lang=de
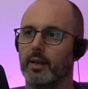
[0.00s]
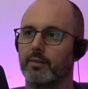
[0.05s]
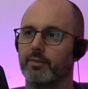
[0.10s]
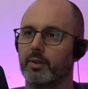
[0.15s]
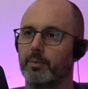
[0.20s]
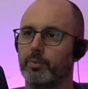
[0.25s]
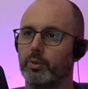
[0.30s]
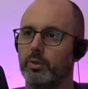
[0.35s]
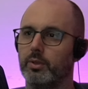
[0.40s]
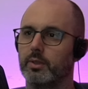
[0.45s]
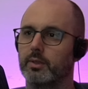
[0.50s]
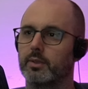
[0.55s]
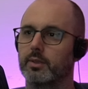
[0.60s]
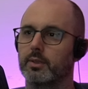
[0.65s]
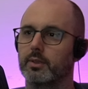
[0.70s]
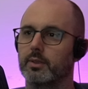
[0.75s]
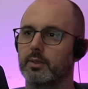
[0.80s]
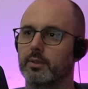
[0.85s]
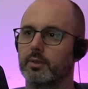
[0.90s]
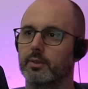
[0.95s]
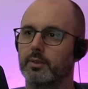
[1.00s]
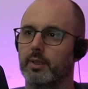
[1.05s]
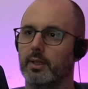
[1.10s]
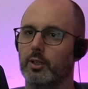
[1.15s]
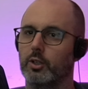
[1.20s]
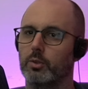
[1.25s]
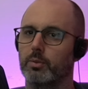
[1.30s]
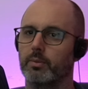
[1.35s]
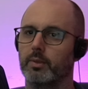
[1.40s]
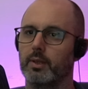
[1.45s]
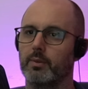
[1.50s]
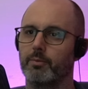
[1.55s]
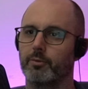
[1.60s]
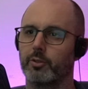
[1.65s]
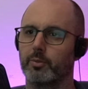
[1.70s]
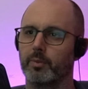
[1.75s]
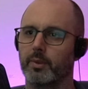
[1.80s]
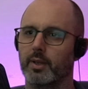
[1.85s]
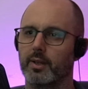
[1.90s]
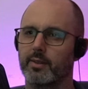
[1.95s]
Verbündete auch nehmen
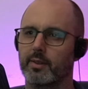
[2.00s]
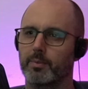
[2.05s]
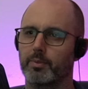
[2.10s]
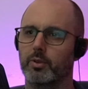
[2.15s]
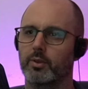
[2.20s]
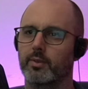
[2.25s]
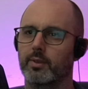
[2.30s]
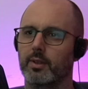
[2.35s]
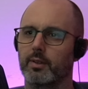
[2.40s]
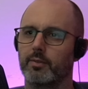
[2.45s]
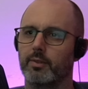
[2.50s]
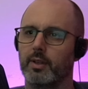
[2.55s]
35%